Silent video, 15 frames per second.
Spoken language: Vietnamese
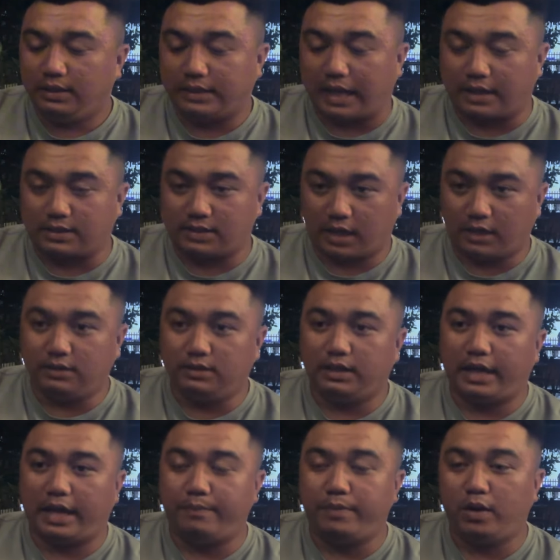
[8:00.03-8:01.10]
thật sự
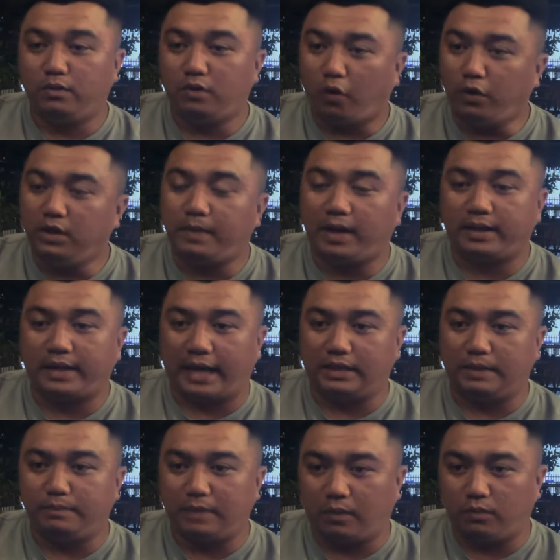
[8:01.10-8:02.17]
em Hiếu nói với bằng cả
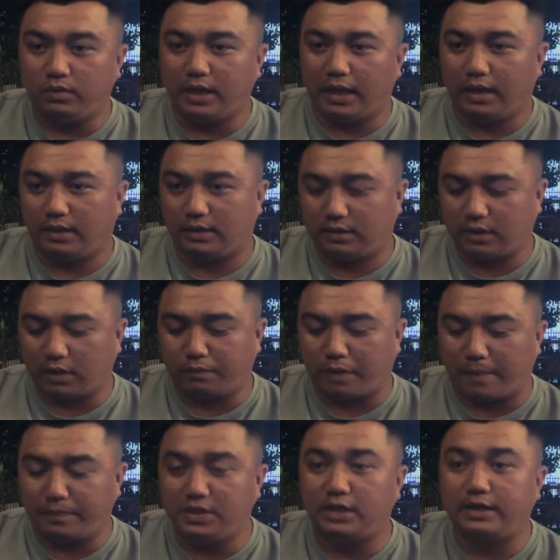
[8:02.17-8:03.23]
tấm lòng của vị thực
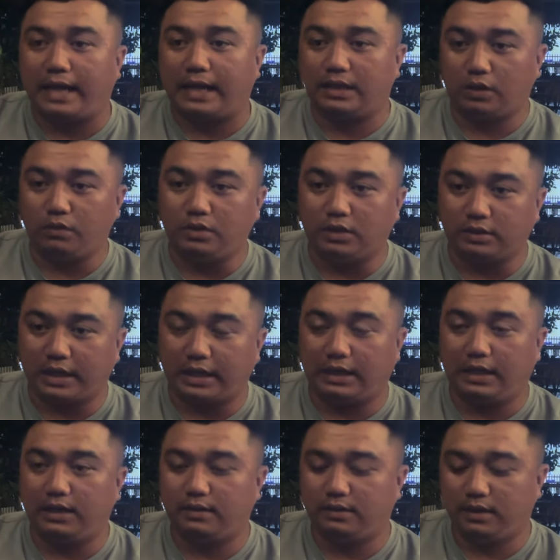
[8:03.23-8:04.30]
phẩm chức năng tiểu đường này nhé,